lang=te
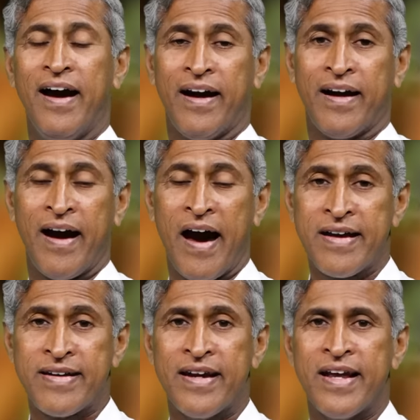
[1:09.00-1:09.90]
ఆ
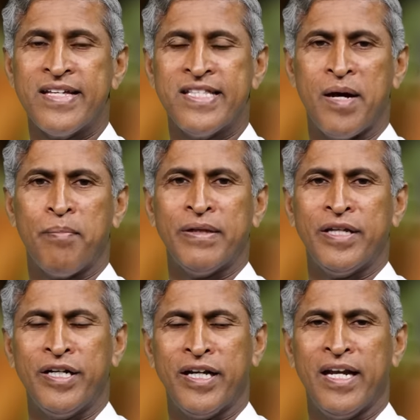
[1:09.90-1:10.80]
కార్ట్లేజ్
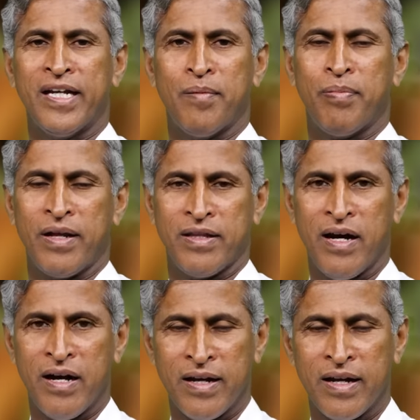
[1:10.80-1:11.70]
దెబ్బతింటానికి
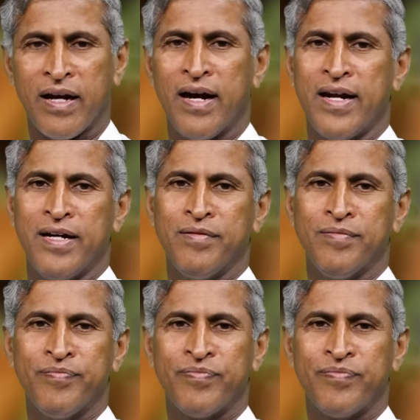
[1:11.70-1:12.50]
ప్రధాన కారణం